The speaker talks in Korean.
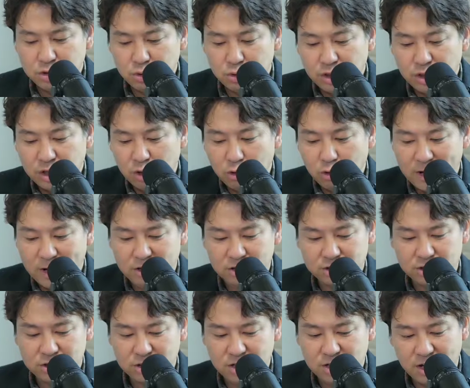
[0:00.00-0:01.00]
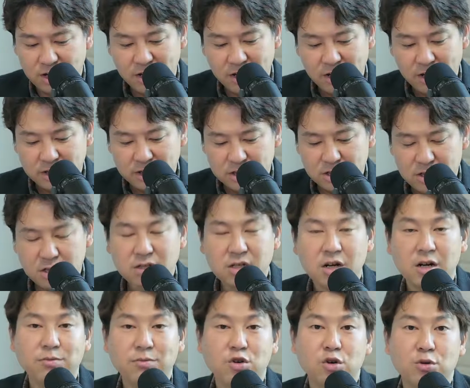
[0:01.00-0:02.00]
그리스도인이라고 밝혔을 때 세상
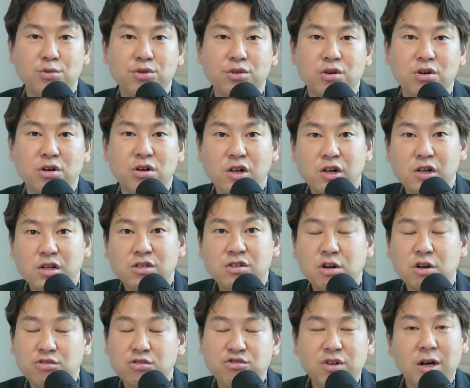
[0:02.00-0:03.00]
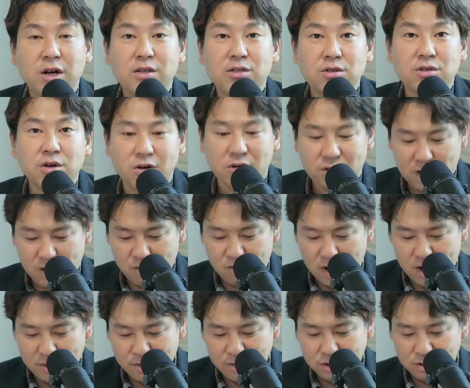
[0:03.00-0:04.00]
사람들로부터 그럴 줄 알았어
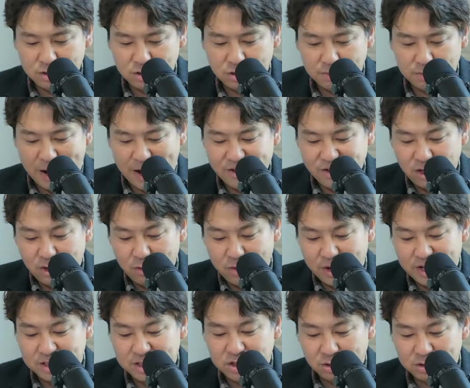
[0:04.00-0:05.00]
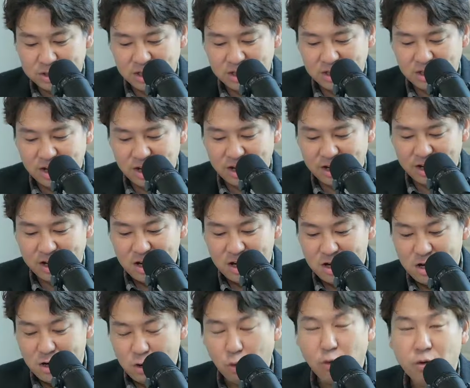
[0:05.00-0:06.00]
라고 하면서 반응이 와야지 정상인데,
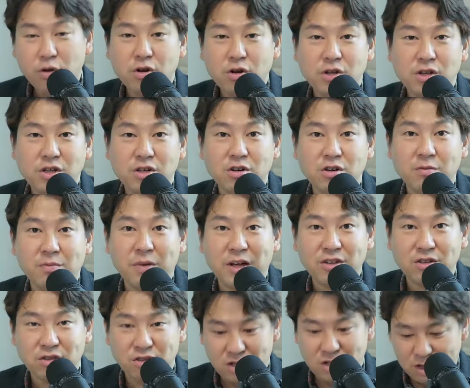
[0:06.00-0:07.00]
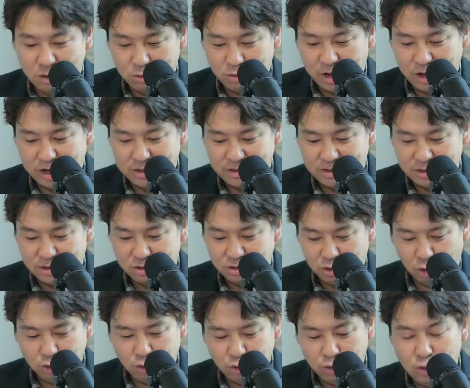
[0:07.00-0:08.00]
오히려 이런 반응들이 나올 때가
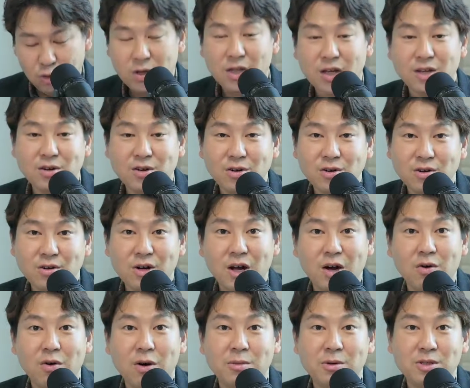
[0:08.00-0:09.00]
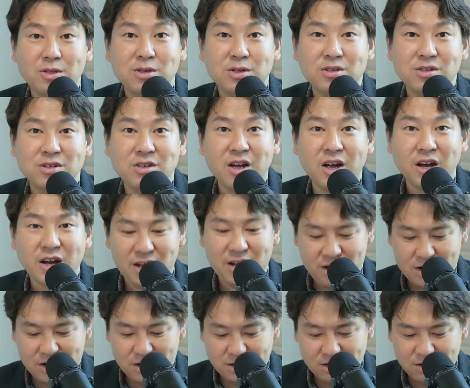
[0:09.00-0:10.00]
있죠. 너도 교회 다녀? 라고 하면서
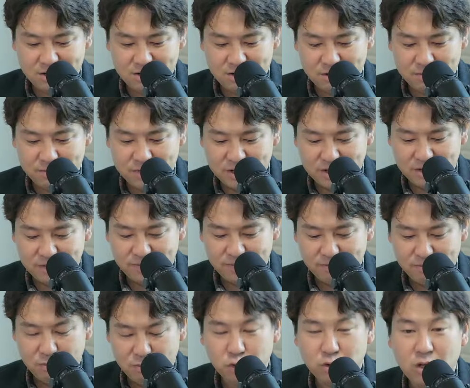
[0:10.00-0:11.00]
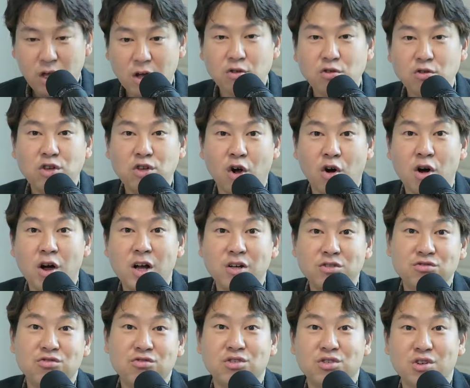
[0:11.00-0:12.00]
의아해하는 그런 반응. 뭐 때로는
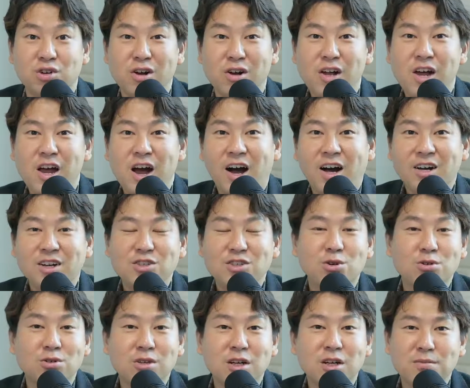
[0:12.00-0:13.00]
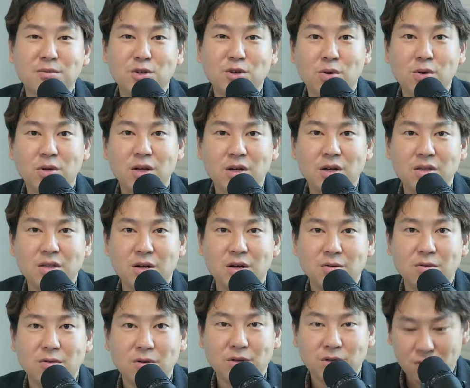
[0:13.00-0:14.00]
경악할 수 있어요. 아니, 저 사람이 교회
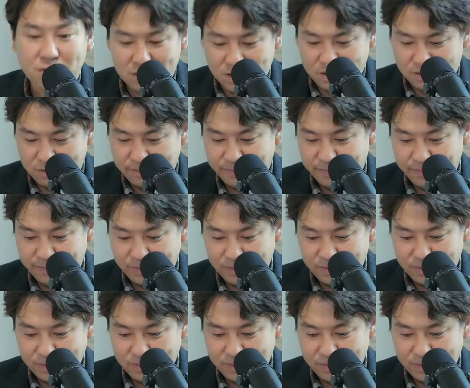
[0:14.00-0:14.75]
다닌다고? 이렇게요.